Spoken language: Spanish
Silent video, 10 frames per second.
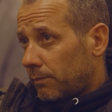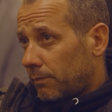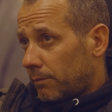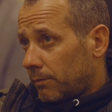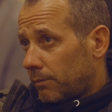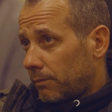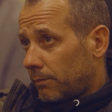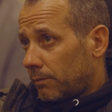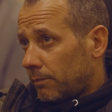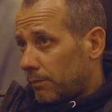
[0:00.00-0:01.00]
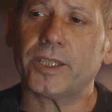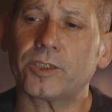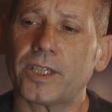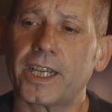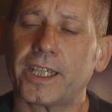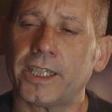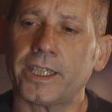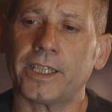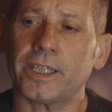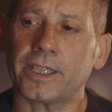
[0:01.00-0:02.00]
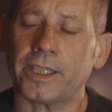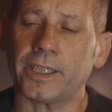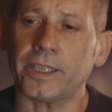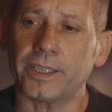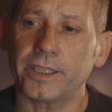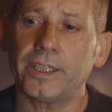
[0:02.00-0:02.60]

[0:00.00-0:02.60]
Pedro es una persona que, que,